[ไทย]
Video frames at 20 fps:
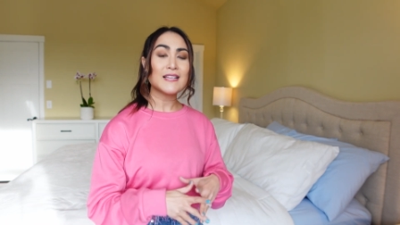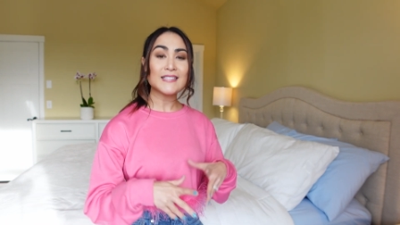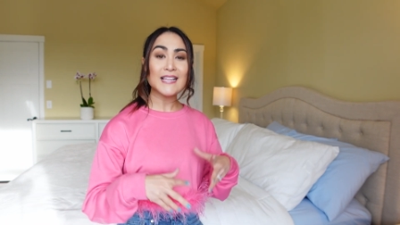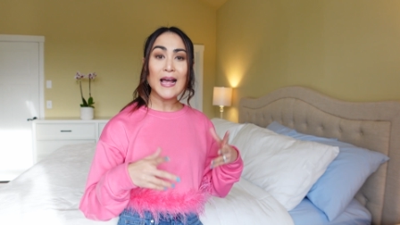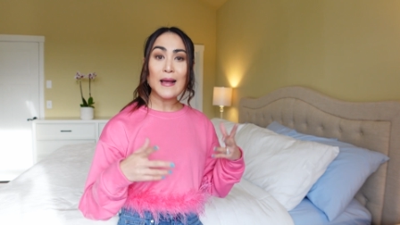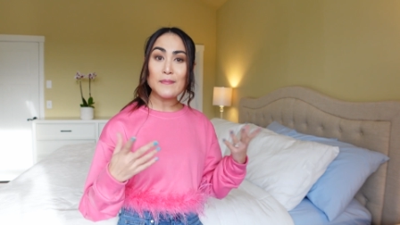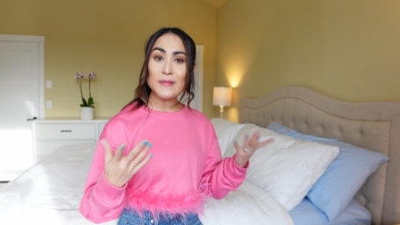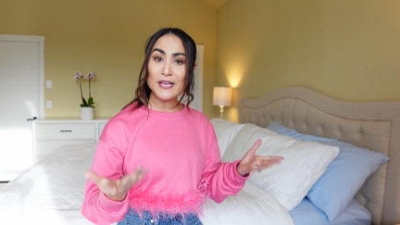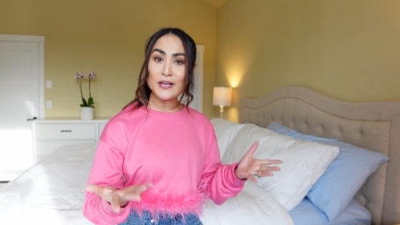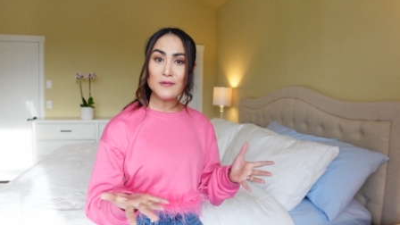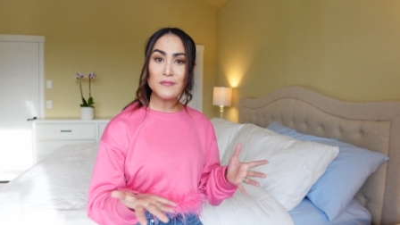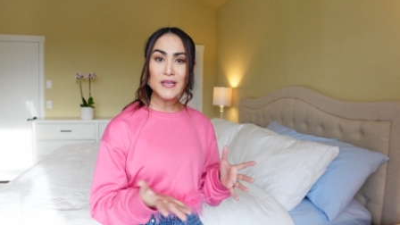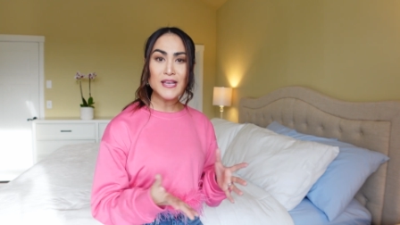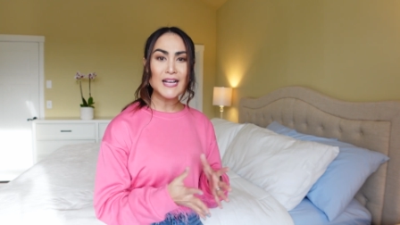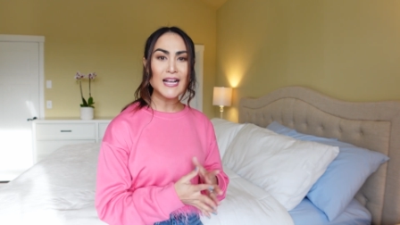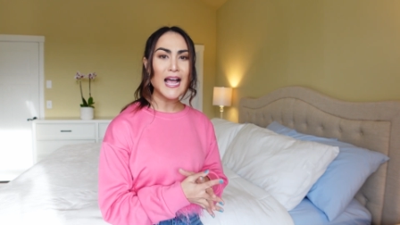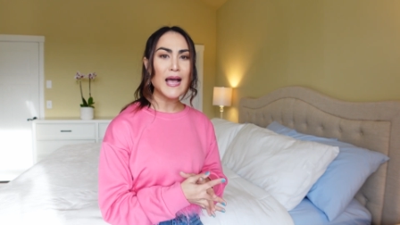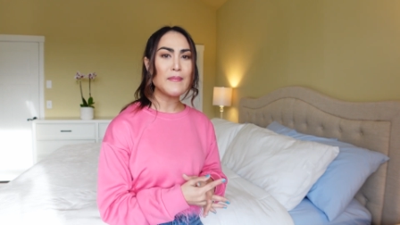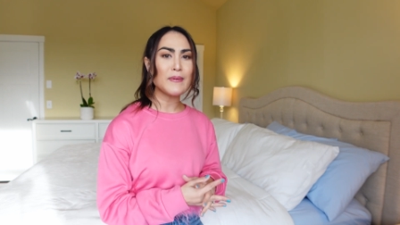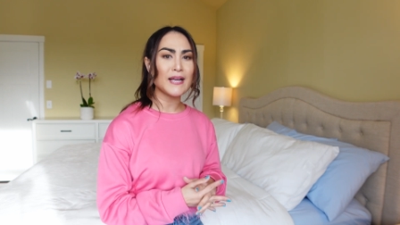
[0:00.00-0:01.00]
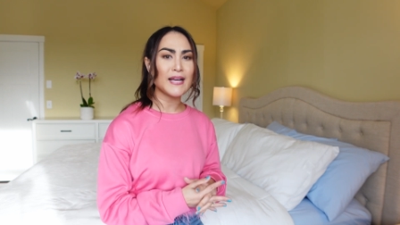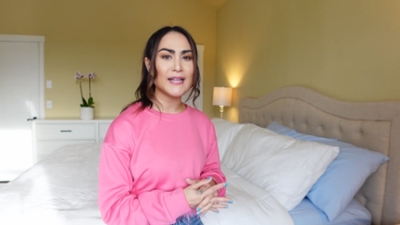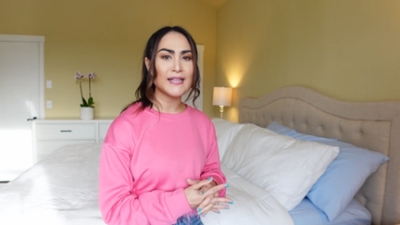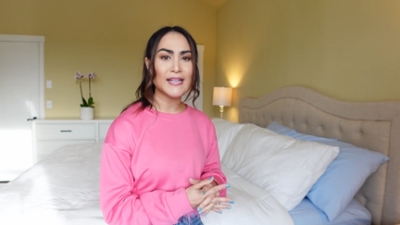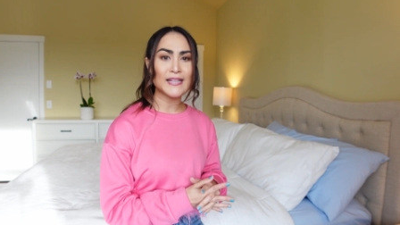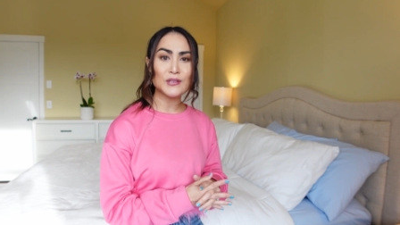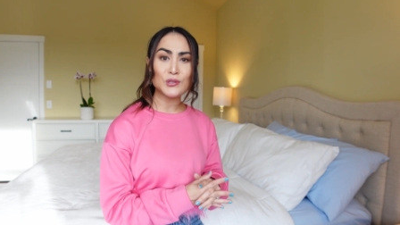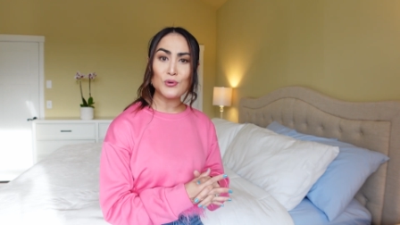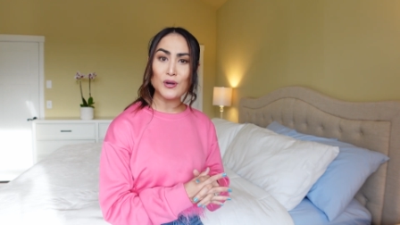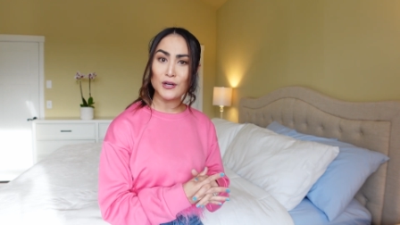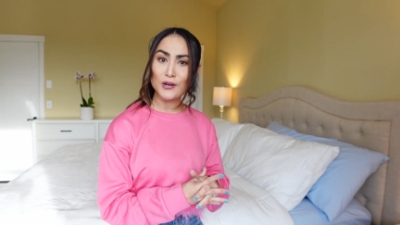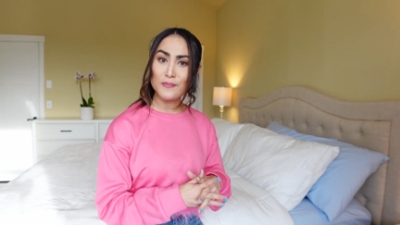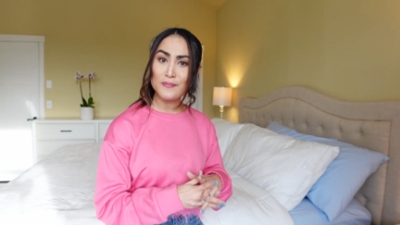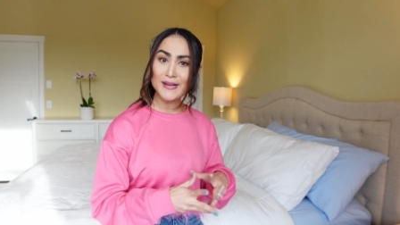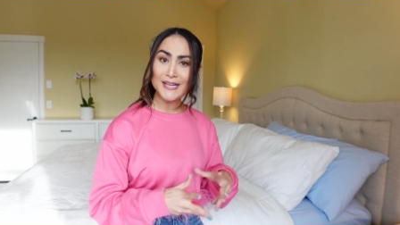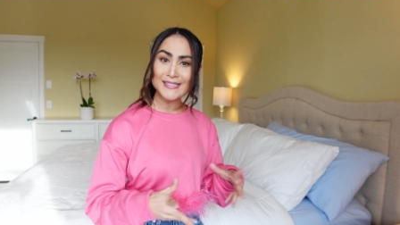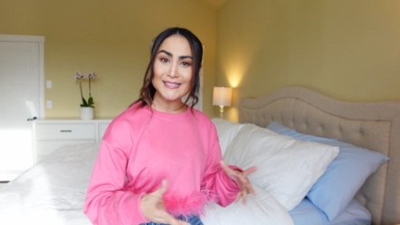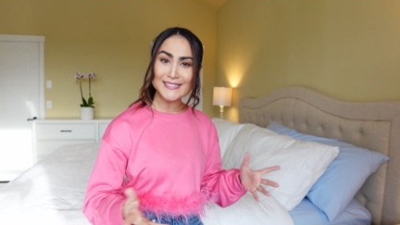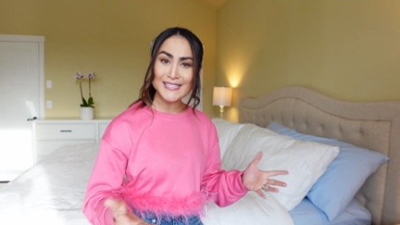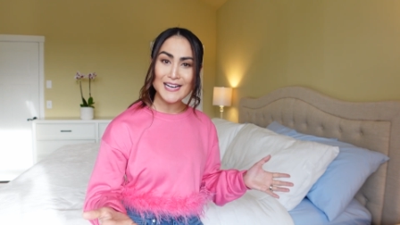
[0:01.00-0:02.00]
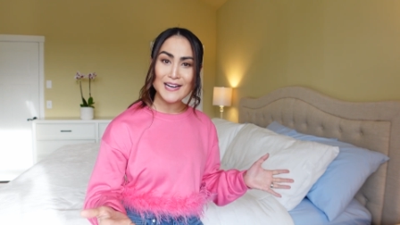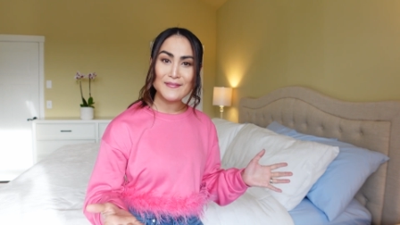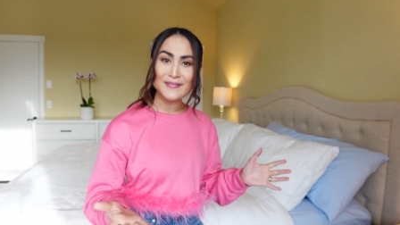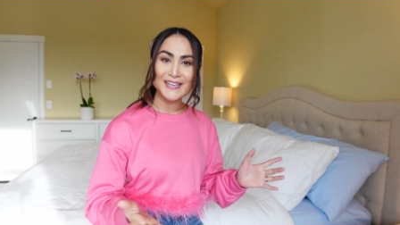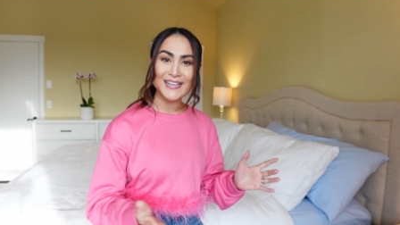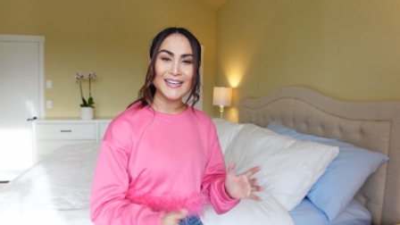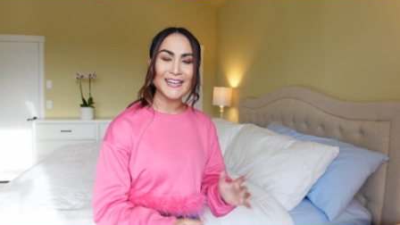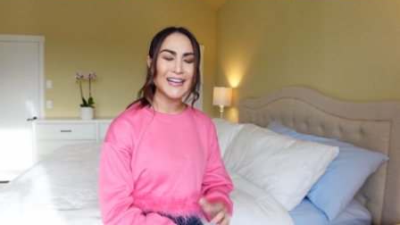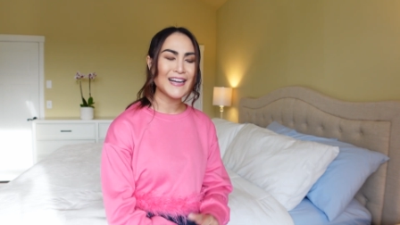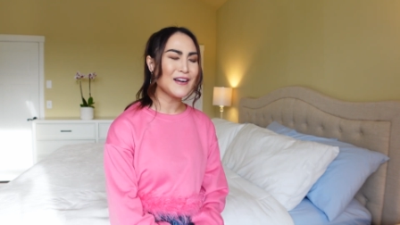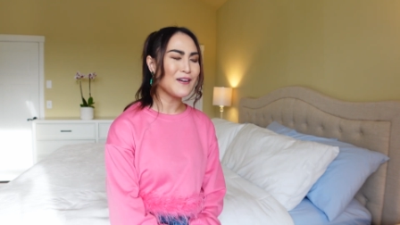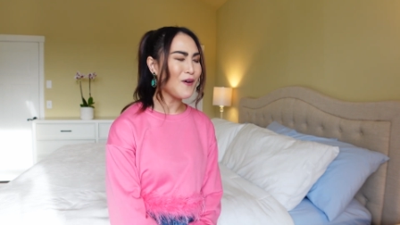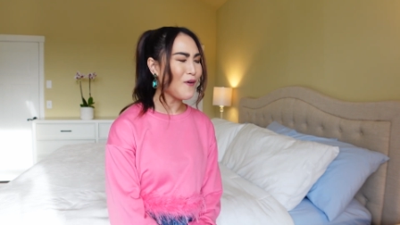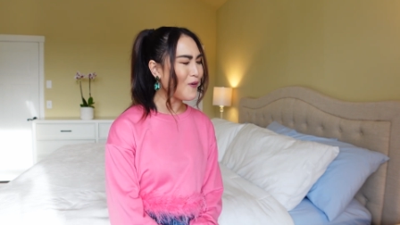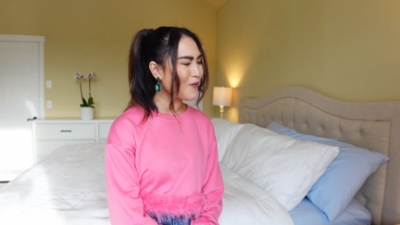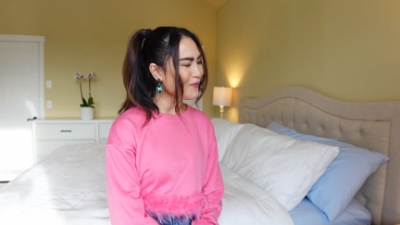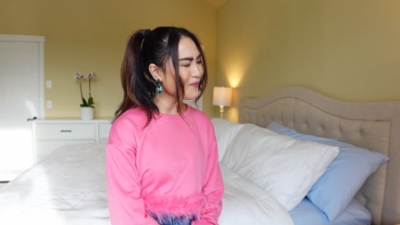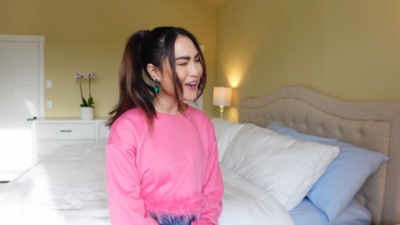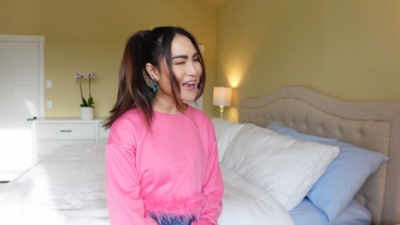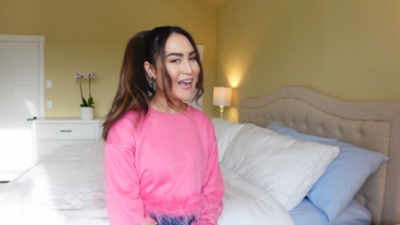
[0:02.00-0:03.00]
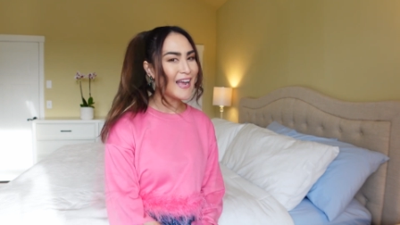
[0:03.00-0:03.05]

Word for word: สามีก็มีอาการเหมือนกันแต่ตรวจก็ไม่เจอเหมือนกันนะคะ งง